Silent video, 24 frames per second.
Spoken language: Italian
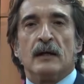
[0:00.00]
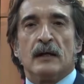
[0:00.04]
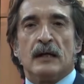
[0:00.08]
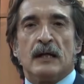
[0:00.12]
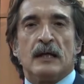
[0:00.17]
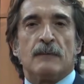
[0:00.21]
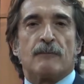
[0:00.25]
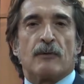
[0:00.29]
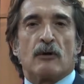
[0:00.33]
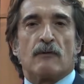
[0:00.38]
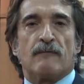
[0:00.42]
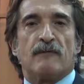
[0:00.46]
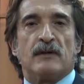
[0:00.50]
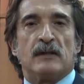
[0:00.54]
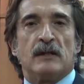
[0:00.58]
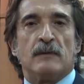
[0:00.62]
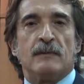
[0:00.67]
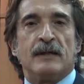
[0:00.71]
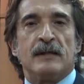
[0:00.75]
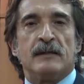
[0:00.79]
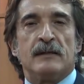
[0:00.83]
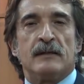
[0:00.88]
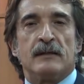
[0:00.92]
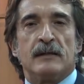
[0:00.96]
i
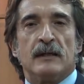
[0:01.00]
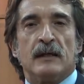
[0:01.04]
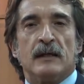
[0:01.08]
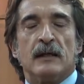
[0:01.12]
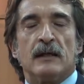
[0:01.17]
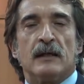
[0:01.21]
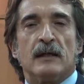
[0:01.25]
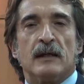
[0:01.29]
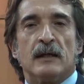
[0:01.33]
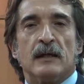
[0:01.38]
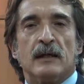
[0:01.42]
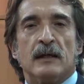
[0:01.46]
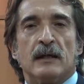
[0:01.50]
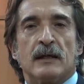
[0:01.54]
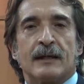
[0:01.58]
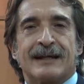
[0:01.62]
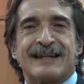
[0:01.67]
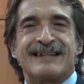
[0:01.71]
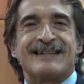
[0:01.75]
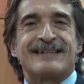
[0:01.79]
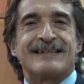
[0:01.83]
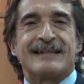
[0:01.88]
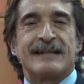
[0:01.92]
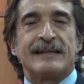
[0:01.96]
provvedimenti eh,
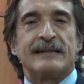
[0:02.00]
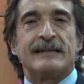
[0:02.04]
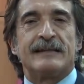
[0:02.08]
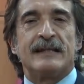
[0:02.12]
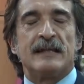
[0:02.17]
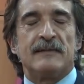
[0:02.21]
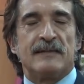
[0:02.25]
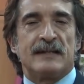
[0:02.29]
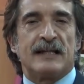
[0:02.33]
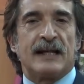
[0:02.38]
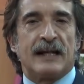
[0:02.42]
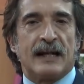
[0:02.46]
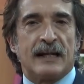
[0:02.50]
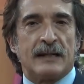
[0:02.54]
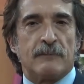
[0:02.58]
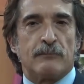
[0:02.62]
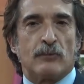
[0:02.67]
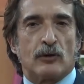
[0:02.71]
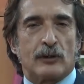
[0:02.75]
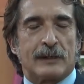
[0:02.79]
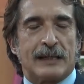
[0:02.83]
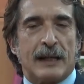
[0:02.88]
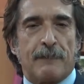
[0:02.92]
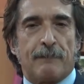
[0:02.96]
restrittivi della
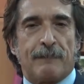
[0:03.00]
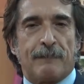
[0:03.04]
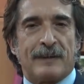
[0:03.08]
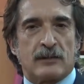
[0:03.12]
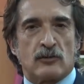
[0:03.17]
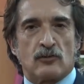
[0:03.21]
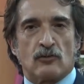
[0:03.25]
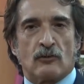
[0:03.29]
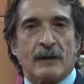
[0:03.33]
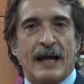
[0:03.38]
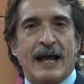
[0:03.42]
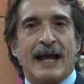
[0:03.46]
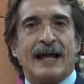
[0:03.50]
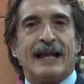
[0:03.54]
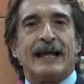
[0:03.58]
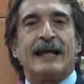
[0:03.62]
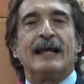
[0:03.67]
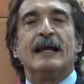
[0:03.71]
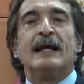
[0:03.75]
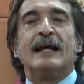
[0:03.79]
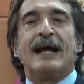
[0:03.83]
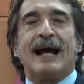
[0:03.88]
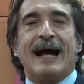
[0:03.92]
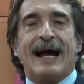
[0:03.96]
libertà personale